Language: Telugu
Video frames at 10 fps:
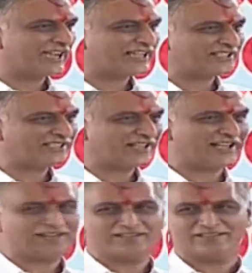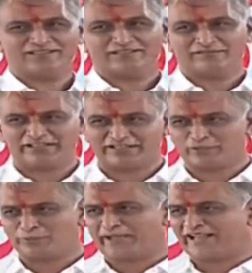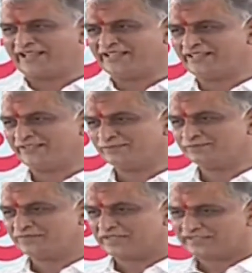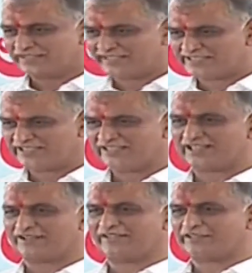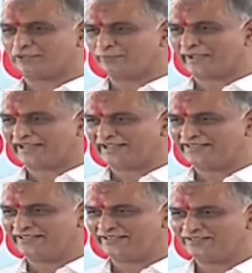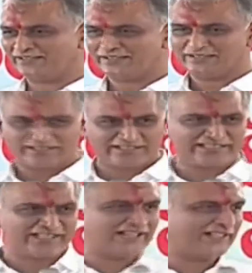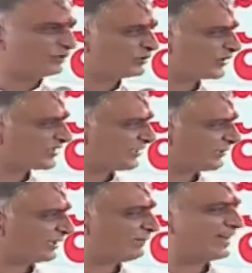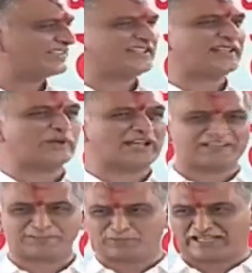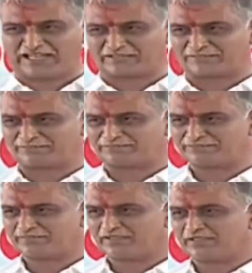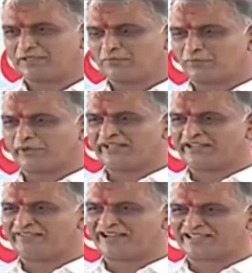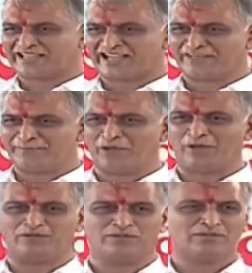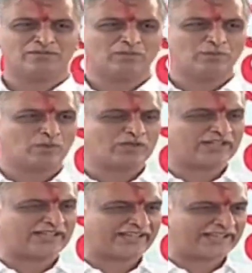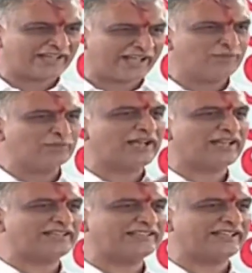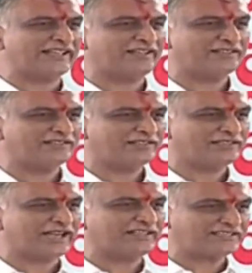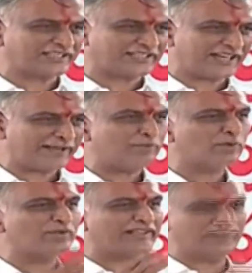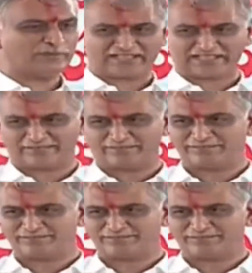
గ్యాస్ ధర వెయ్యి రూపాయలైంది డీజిల్ ధర వెయ్యి రూపాయలైంది డీజిల్ అంటే గుర్తొచ్చింది మొన్న బాలకృష్ణరావు గారు చెప్తుండే నాకు పోయిన వానకాలంలో ఒక్క ఎకరా దున్నాలంటే ట్రాక్టర్ కిరాయి మూడు వేలు ఉండేనట